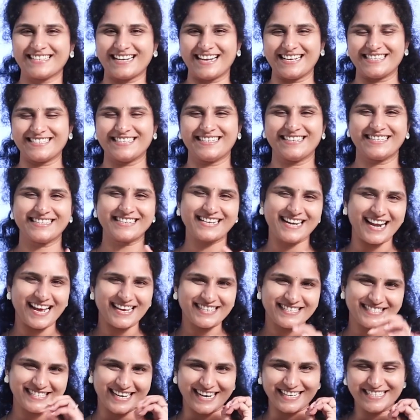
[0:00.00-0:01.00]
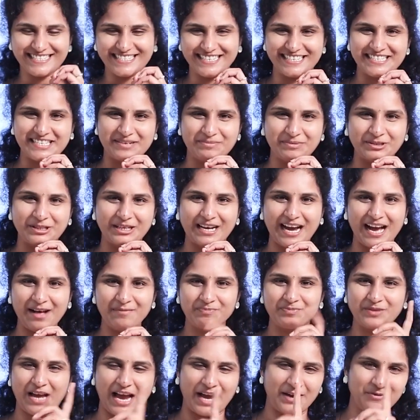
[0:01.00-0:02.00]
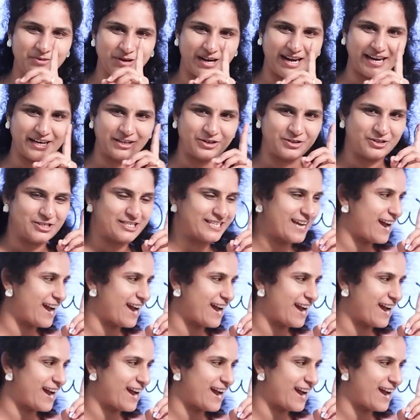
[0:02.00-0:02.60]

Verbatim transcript: దిస్ క్లాస్ క్లాస్ స్టార్ట్ చేసే ముందుగా ఐ వుడ్ లైక్ టు